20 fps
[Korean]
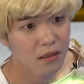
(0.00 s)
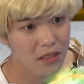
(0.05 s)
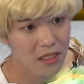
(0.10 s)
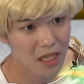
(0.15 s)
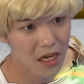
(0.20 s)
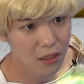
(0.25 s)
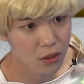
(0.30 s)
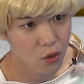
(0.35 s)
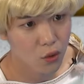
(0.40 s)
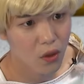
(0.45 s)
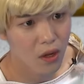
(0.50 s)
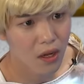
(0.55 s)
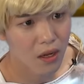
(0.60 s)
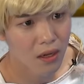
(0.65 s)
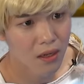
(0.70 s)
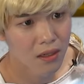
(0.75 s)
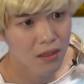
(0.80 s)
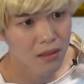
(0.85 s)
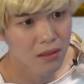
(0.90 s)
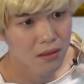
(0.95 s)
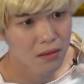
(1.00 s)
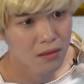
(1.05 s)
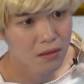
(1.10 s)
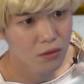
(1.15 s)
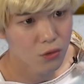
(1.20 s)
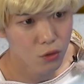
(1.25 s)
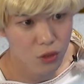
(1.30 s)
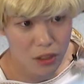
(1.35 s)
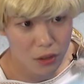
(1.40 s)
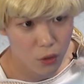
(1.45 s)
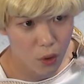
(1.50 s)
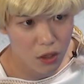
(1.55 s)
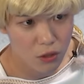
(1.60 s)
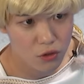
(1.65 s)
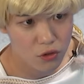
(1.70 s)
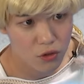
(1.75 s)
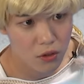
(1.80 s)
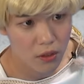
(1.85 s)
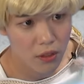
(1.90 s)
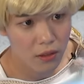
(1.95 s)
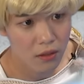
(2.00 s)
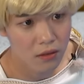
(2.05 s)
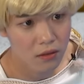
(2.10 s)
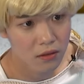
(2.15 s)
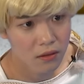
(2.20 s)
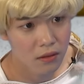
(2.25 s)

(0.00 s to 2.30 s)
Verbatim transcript: 이 약초가 우릴 도와줄 거예요.